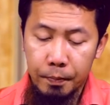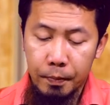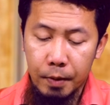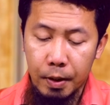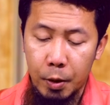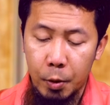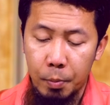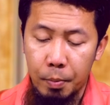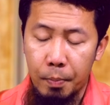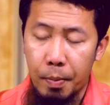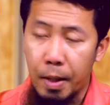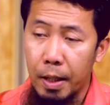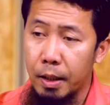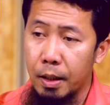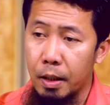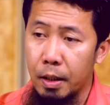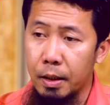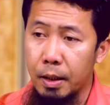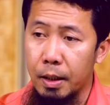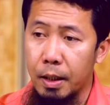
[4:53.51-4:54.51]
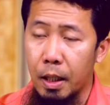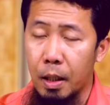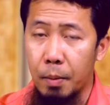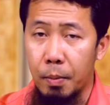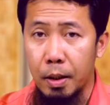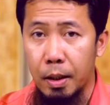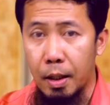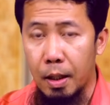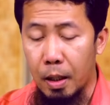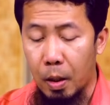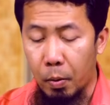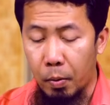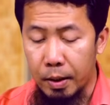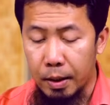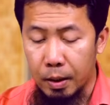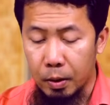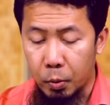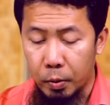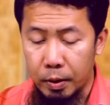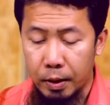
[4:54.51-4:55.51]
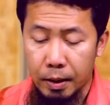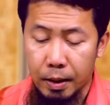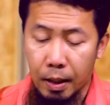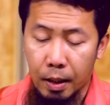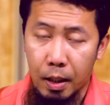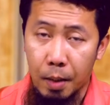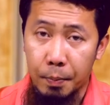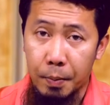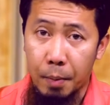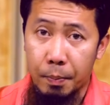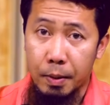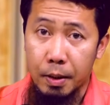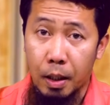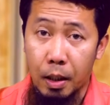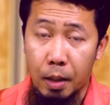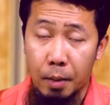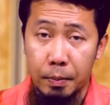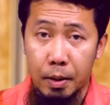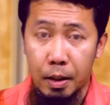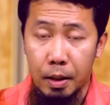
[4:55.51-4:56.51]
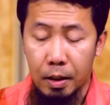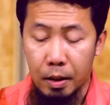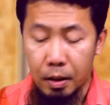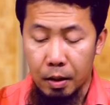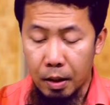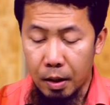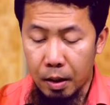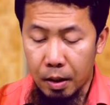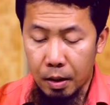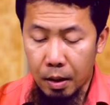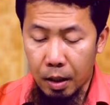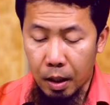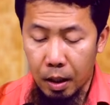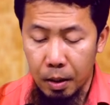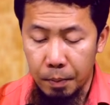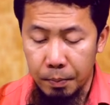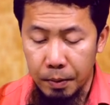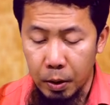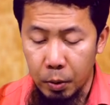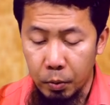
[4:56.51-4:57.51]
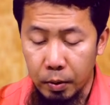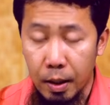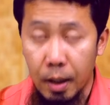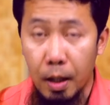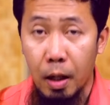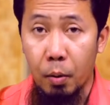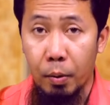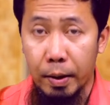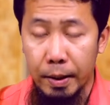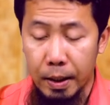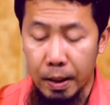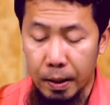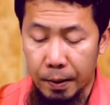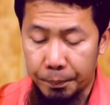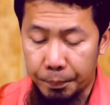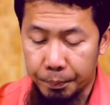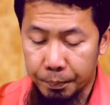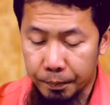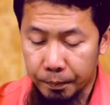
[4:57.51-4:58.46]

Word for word: Kasi yung babae na hindi niya alam ang ginagawa niya, so hindi tanggap. Dapat alam niya na alam niya yung ginagawa niya.